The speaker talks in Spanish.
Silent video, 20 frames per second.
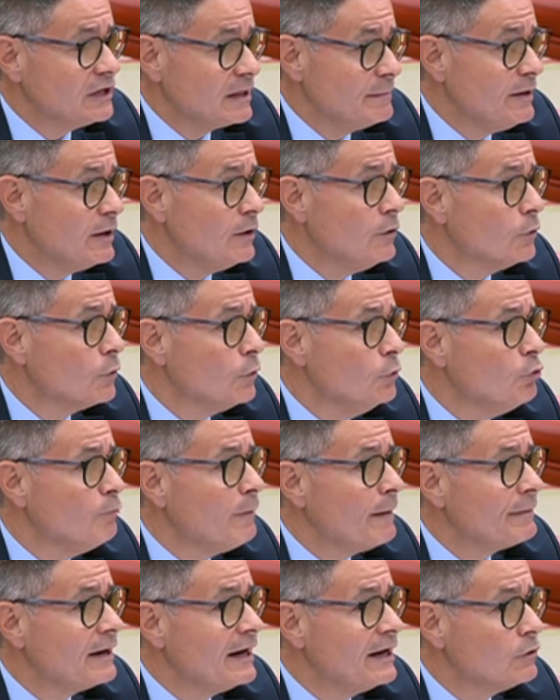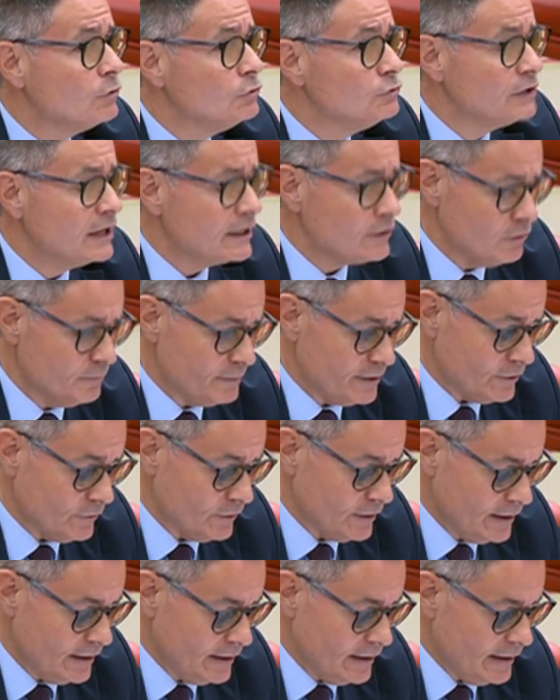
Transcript: hay que mirarlo con lupa para encontrarlo, pero